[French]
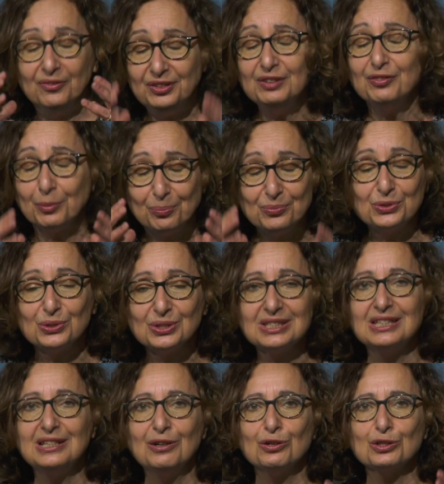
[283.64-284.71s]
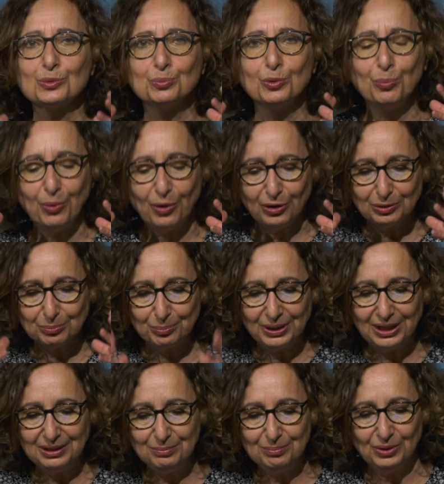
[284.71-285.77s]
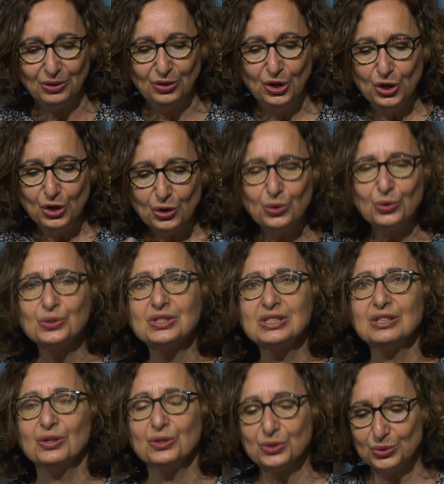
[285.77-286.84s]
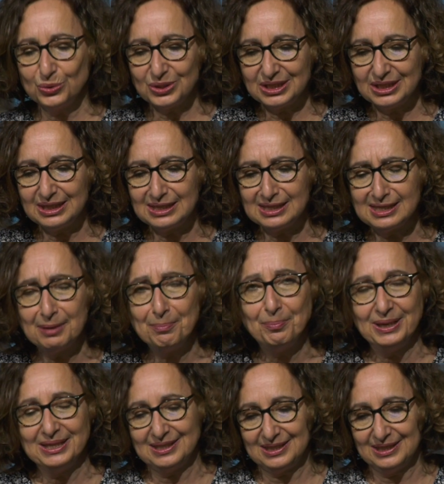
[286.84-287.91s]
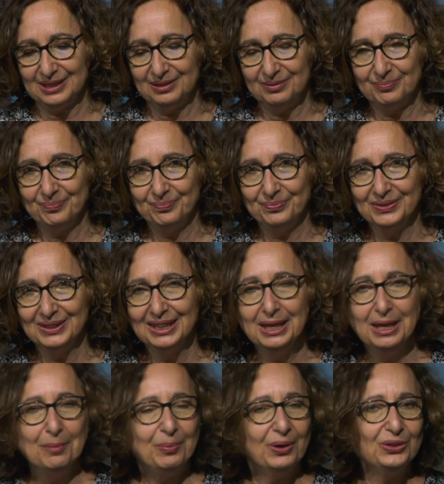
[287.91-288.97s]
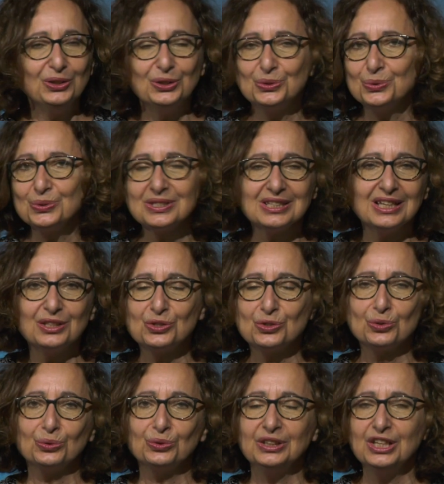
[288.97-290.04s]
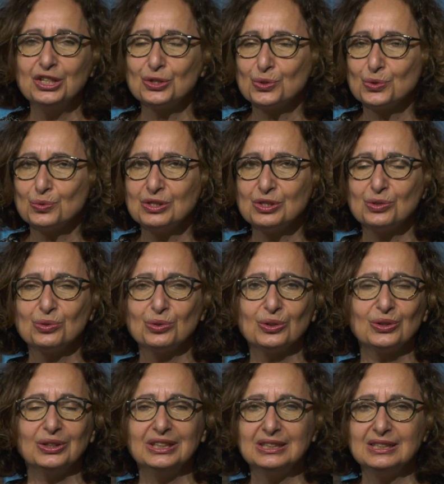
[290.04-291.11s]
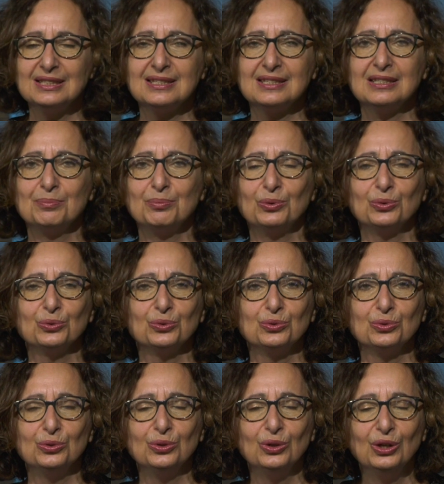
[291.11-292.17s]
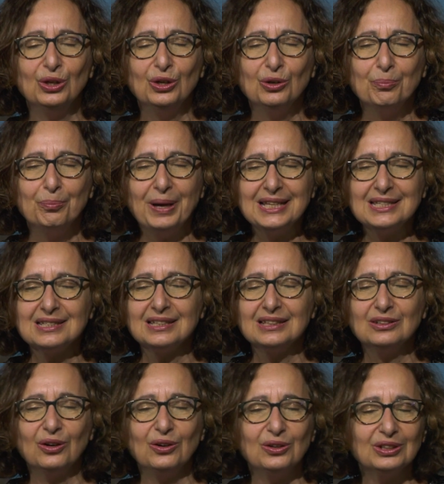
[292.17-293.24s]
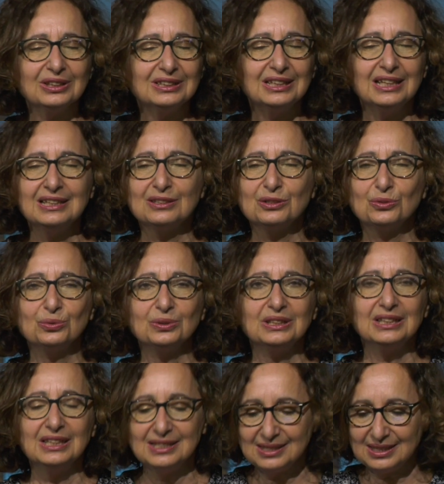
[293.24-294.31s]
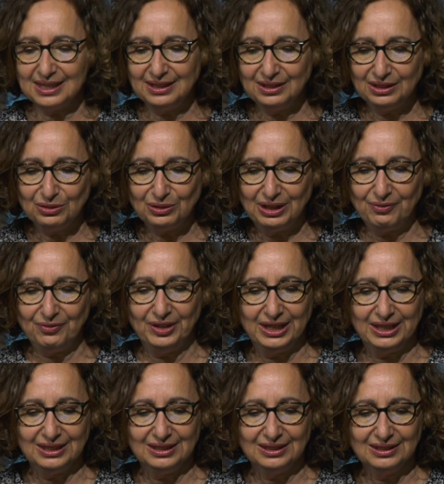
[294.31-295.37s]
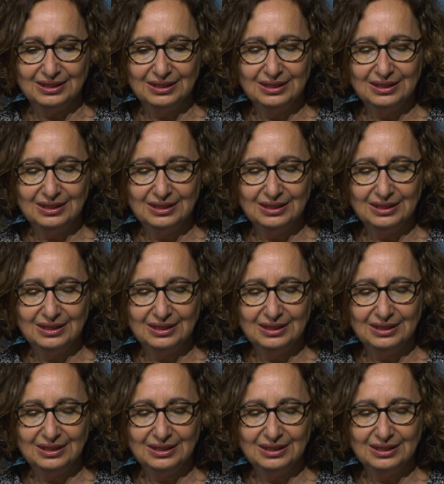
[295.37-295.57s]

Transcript: vivre ce silence pour prendre pleinement conscience de ce qui s'est passé. Pendant toute cette journée, je suis sûre que les disciples ont dû passer dans leur tête toutes les scènes de la veille,